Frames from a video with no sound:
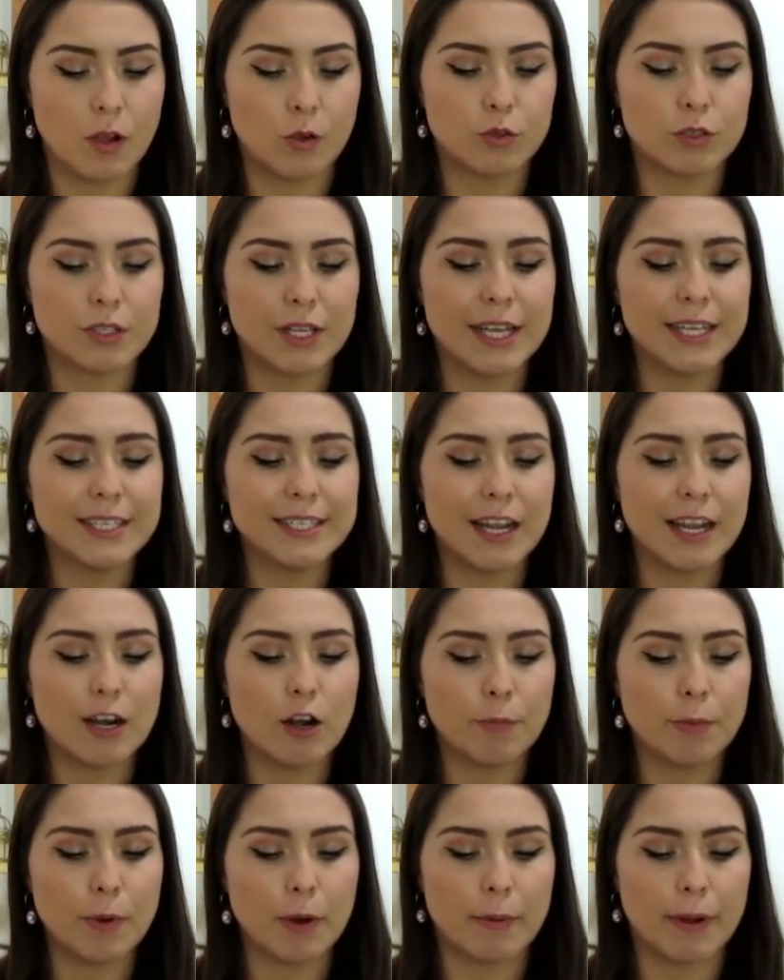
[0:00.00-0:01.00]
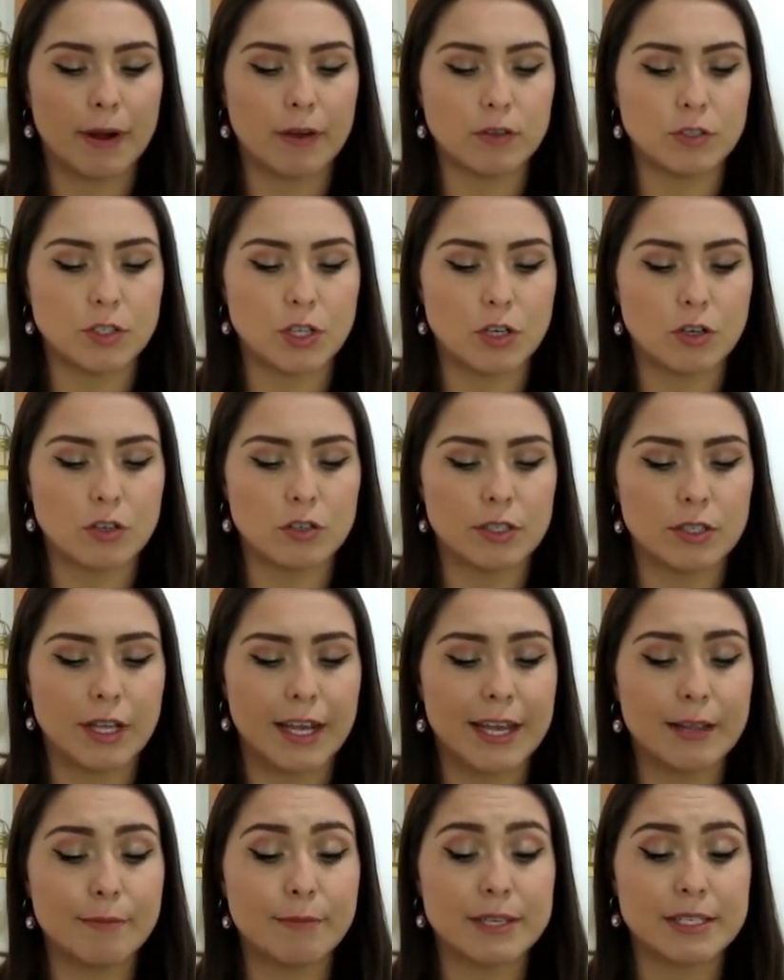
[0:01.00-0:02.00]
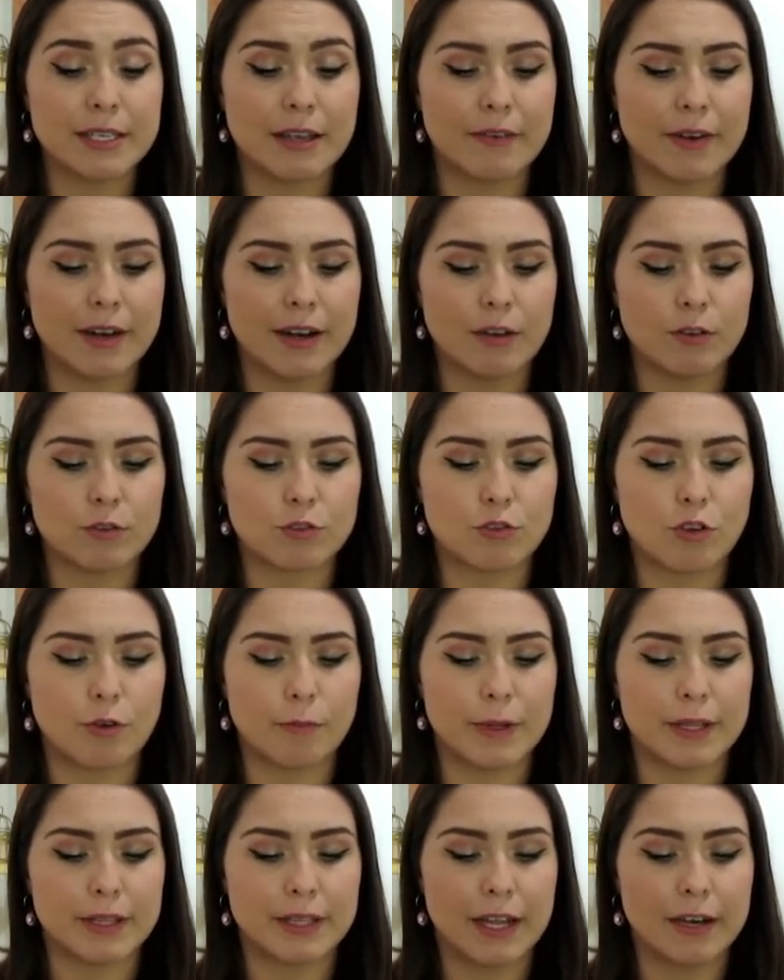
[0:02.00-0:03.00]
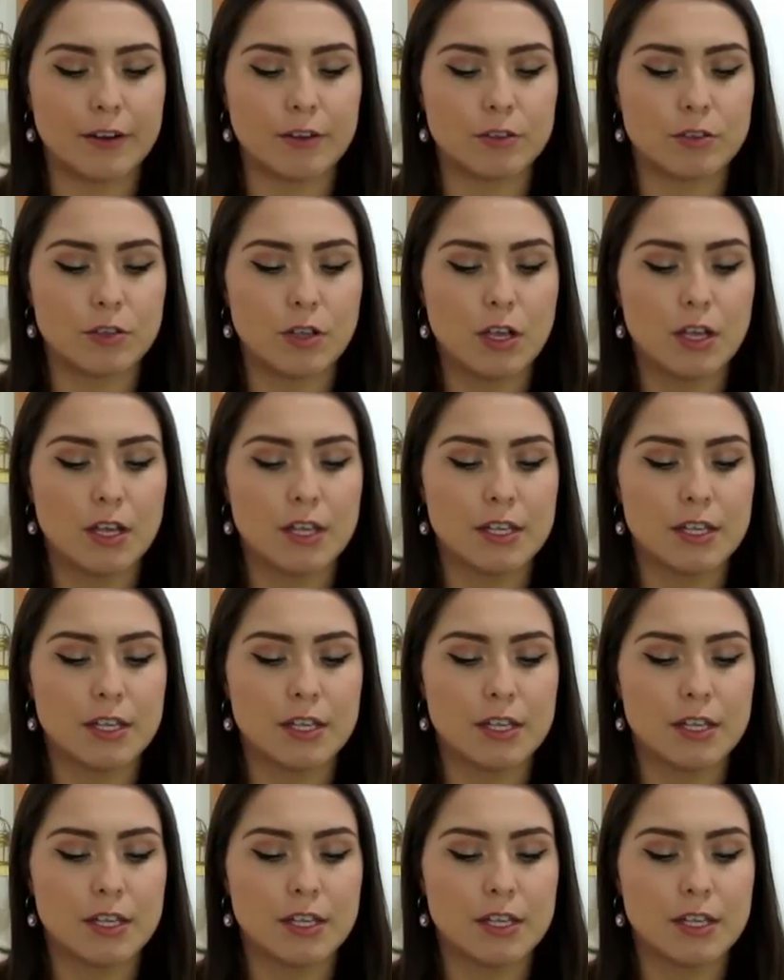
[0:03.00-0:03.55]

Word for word: Ustedes ya lo probaron chicos, déjenme saber en los comentarios